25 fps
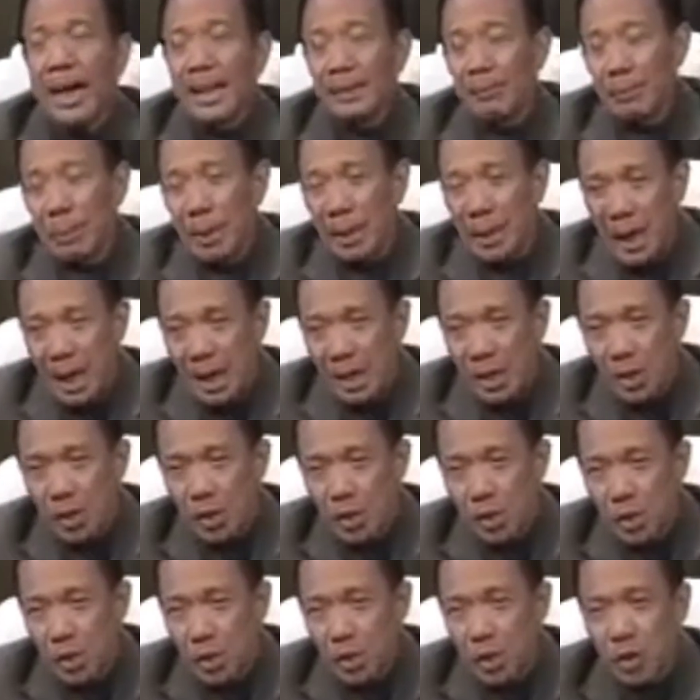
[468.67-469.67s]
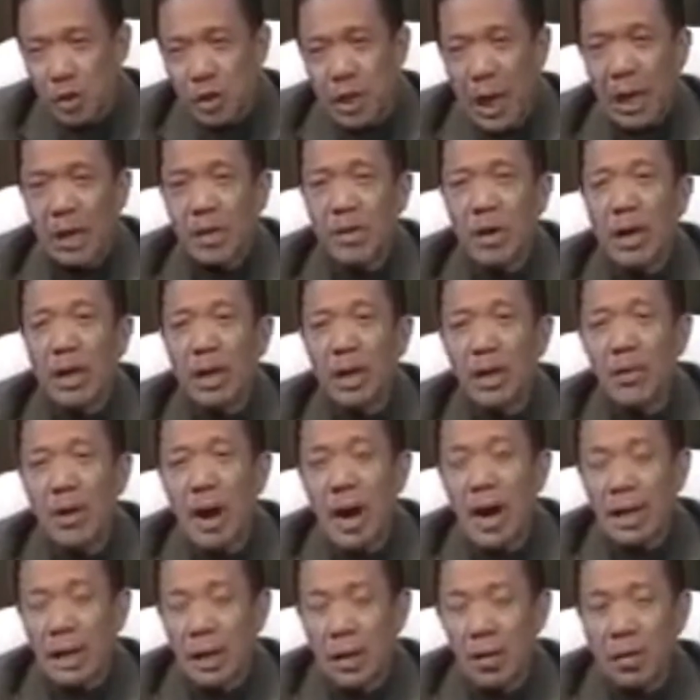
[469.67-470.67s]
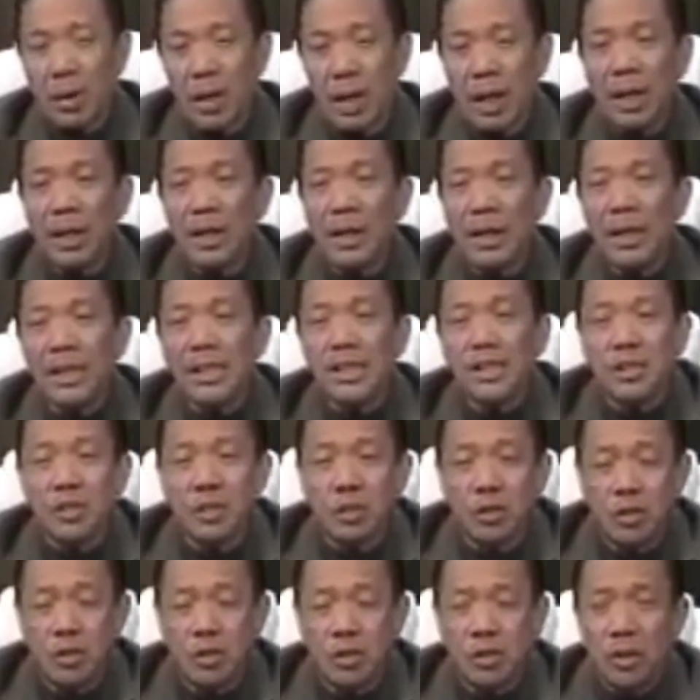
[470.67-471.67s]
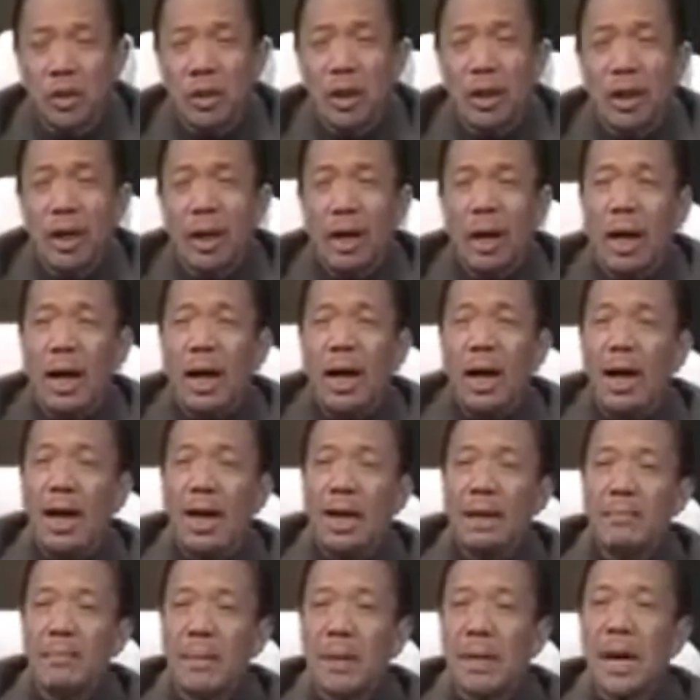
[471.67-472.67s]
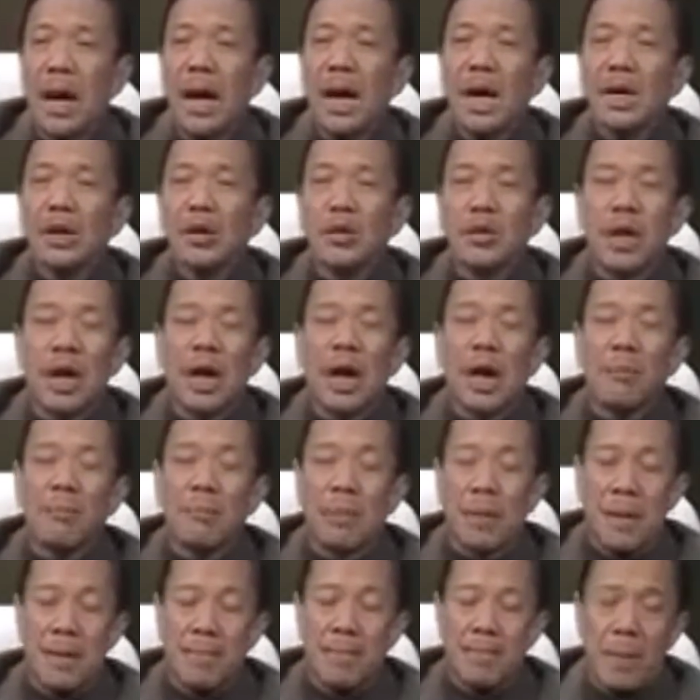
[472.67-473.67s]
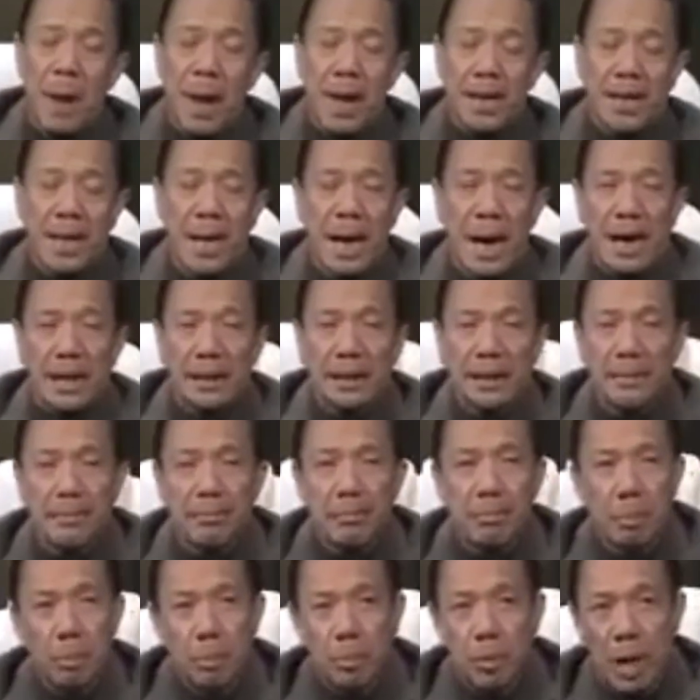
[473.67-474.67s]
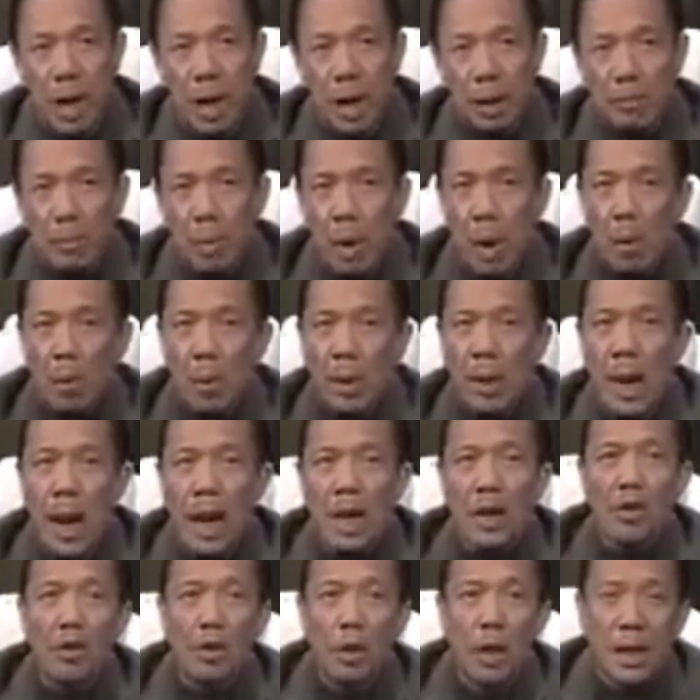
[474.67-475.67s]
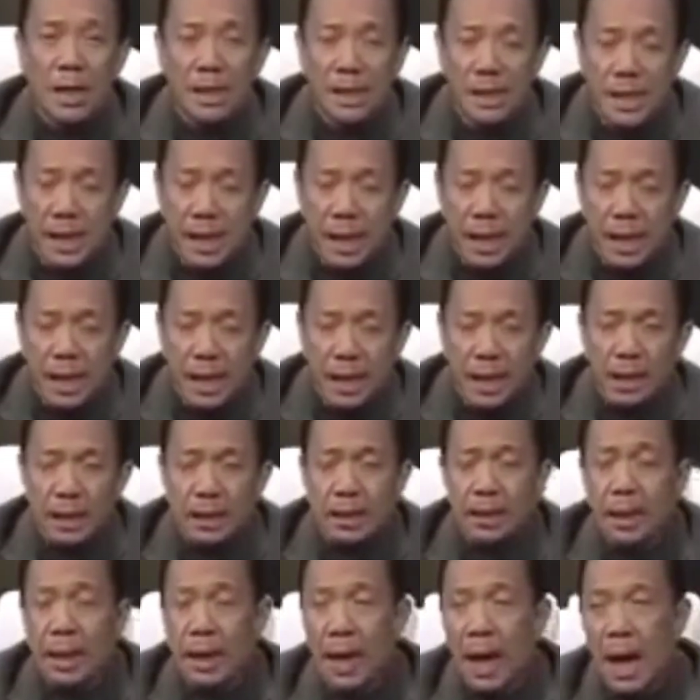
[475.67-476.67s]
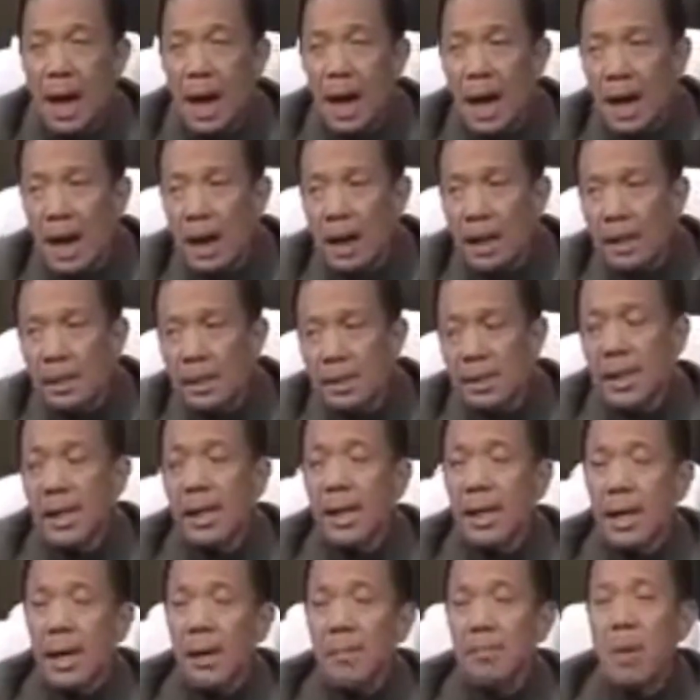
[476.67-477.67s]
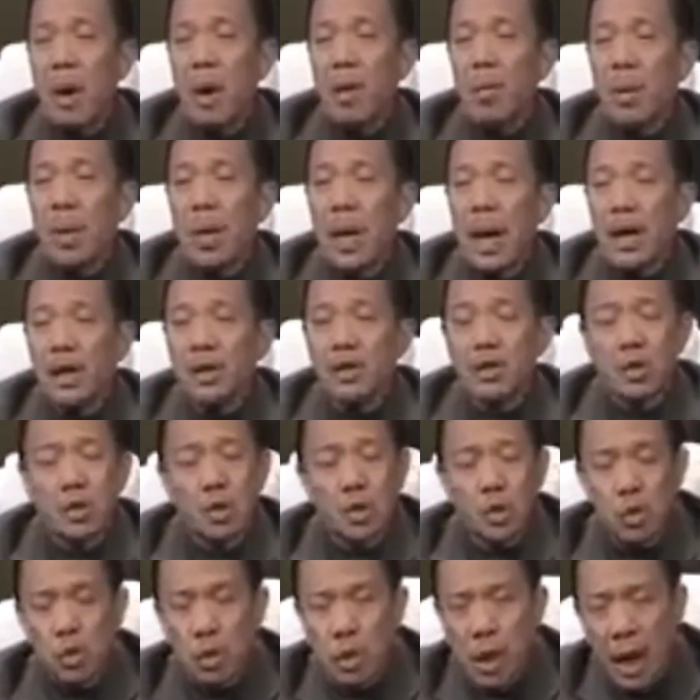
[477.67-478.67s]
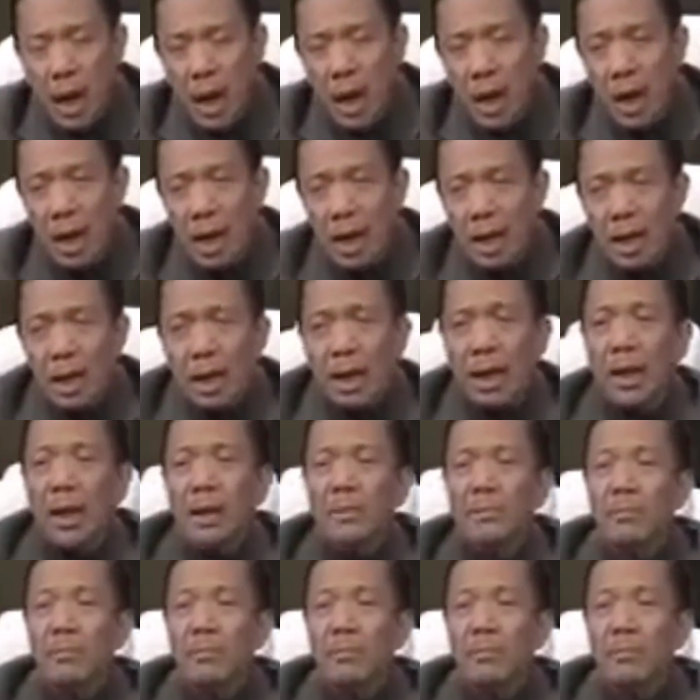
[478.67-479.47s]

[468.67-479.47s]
at pagkasusunod tayo araw-araw kay Kristo ay magkakaroon ng kapayapaan ng ating buhay. Mawawala yung lasing, drugs, mawawala yung sugal,